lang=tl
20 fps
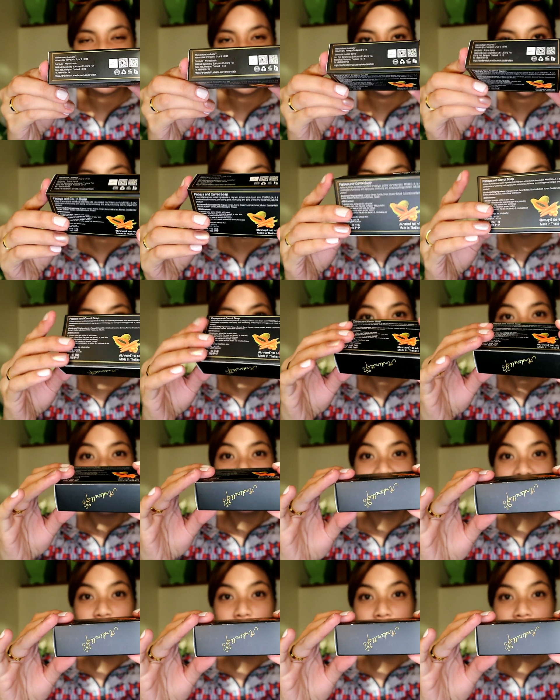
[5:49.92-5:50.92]
Yan.
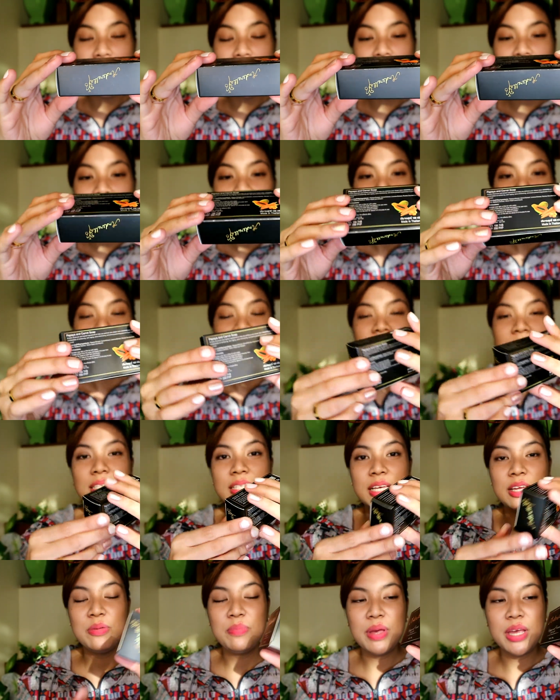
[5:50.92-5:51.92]
'Di ba?
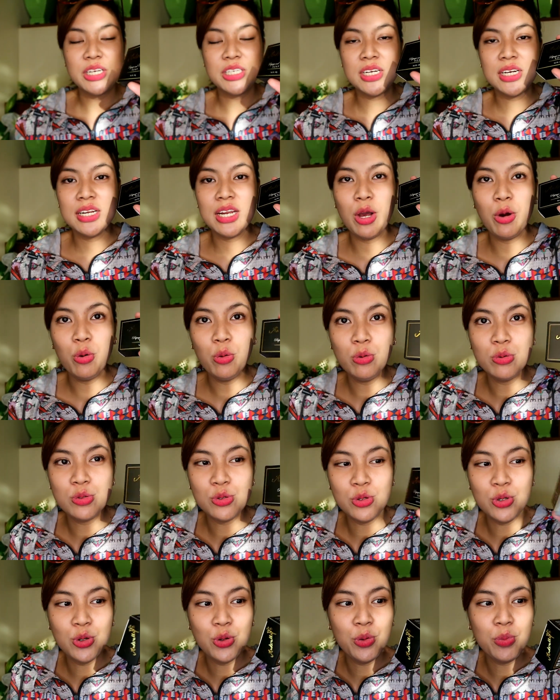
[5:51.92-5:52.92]
Season meshing
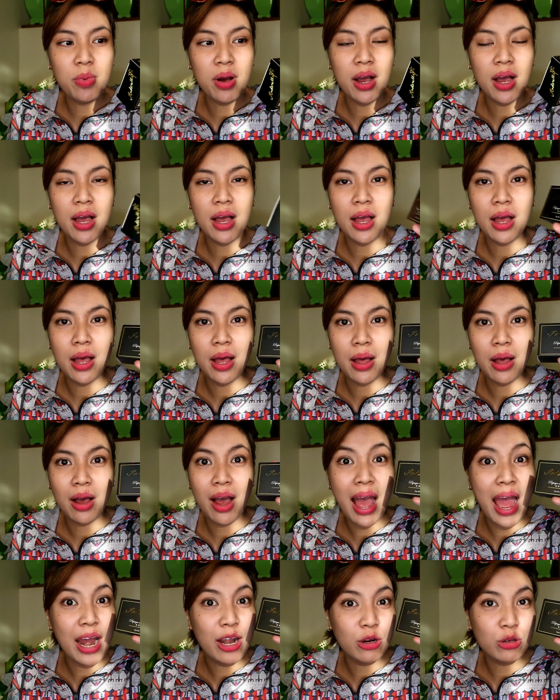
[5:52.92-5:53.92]
nauuso yung mga
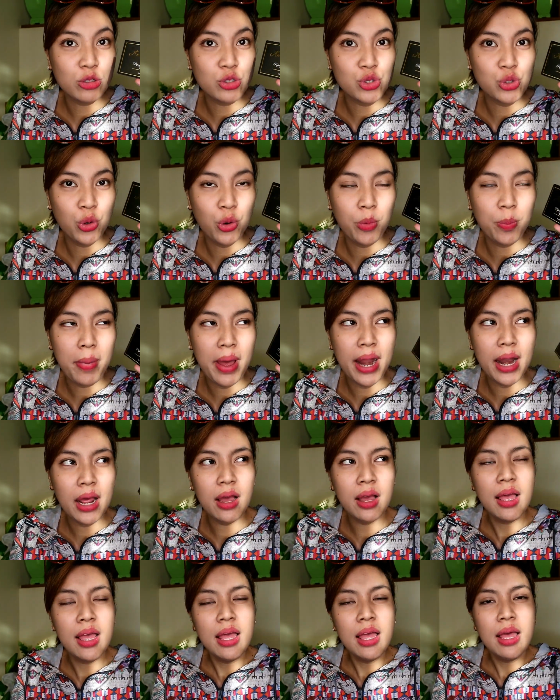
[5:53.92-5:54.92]
carrot soap.
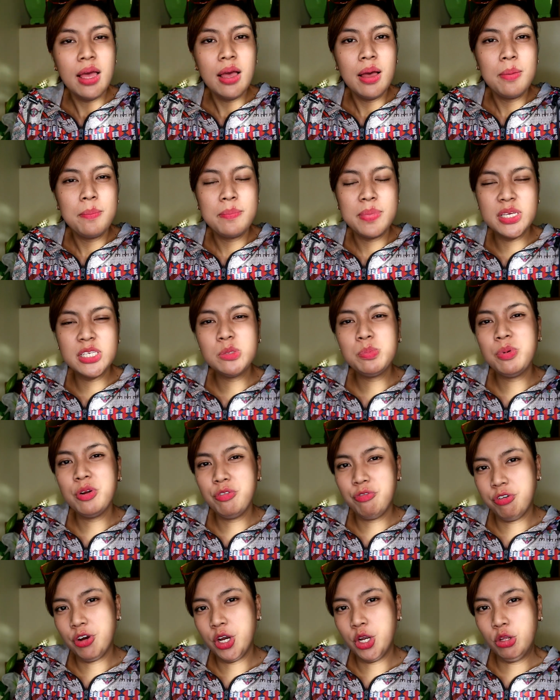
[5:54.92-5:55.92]
Parang mas
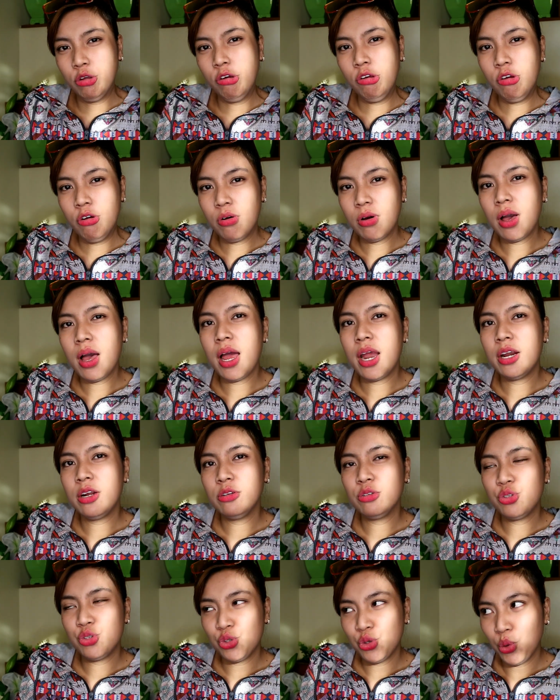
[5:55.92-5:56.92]
preferred ko yung
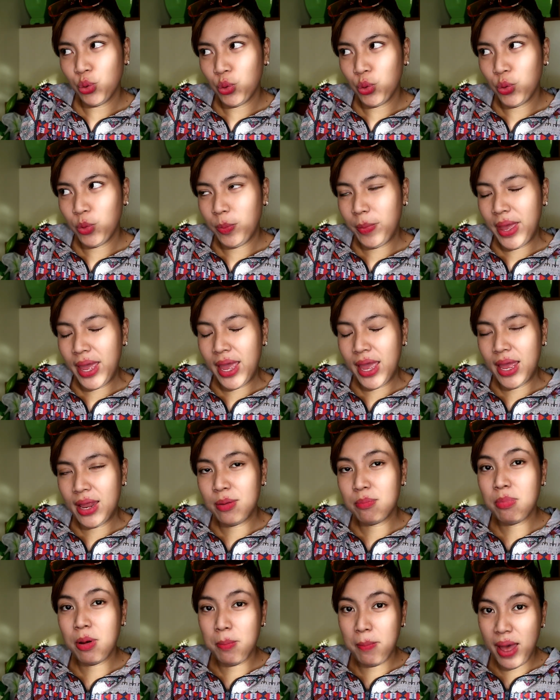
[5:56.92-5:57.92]
carrot soap
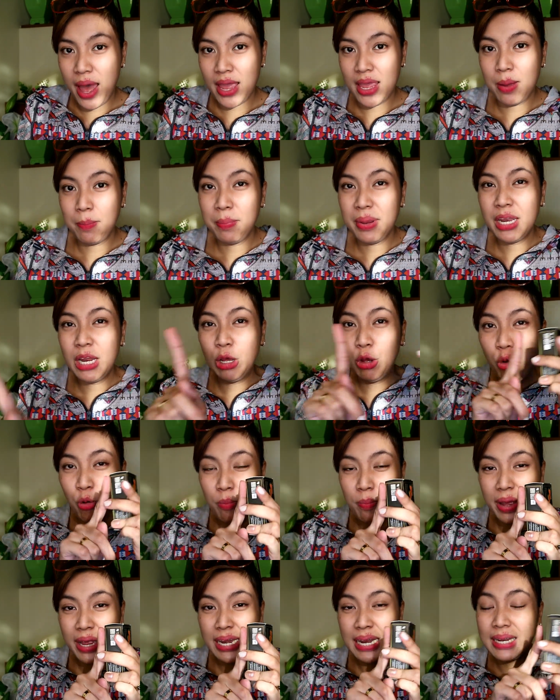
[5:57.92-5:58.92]
and papaya.
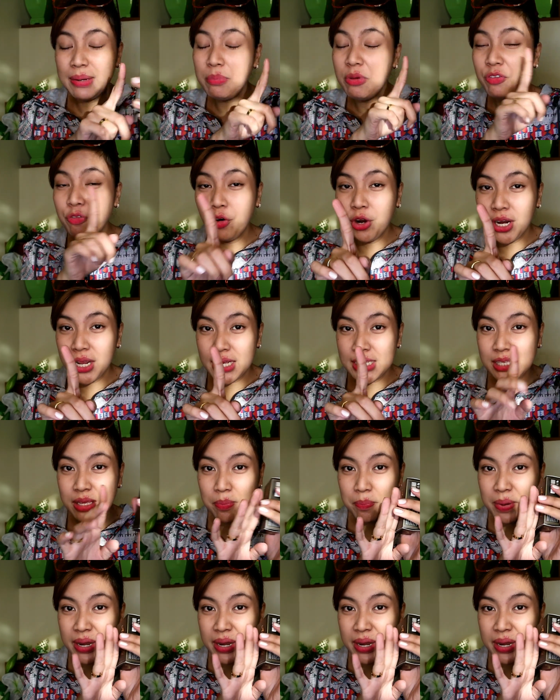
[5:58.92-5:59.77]
Pinag-combine. Before kasi